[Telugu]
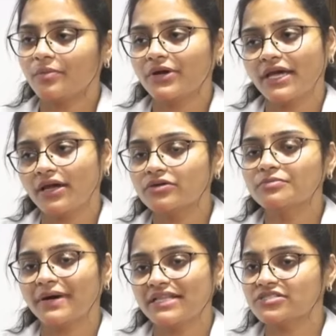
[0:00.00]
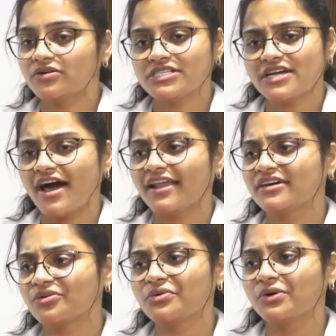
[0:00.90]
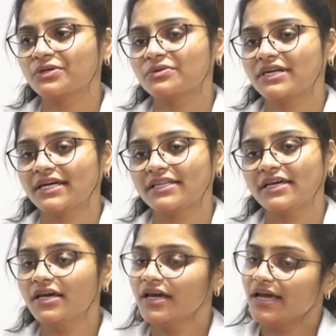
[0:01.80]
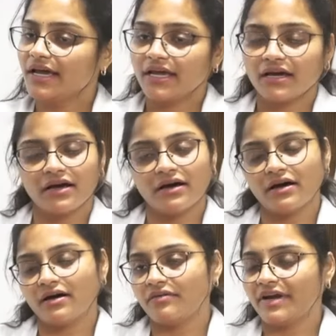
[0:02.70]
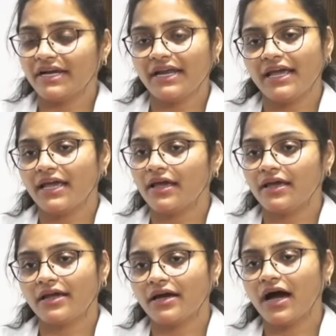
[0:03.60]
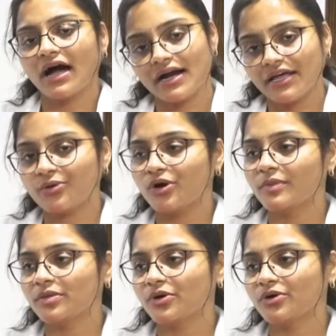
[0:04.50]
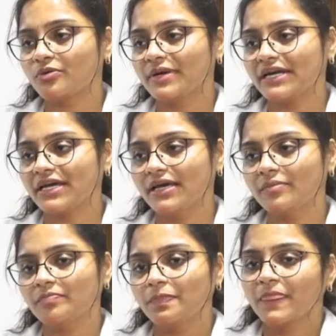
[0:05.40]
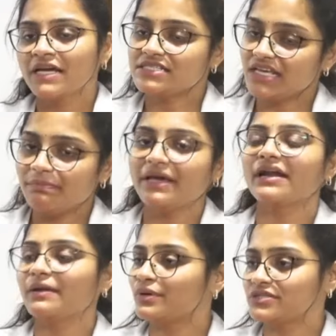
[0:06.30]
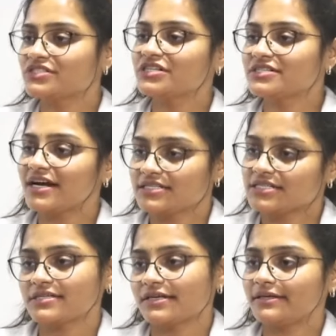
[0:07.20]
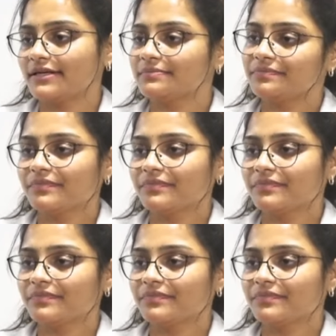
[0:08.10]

బాబుకి కొంచెం పల్స్ కూడా చాలా తక్కువ కొట్టుకుంటుంది ఇంకా వెంటనే ఇంకా అక్కడే రోడ్డు మీద పడుకోబెట్టి సిపిఆర్ అనే ప్రొసీజర్ స్టార్ట్ చేశానండి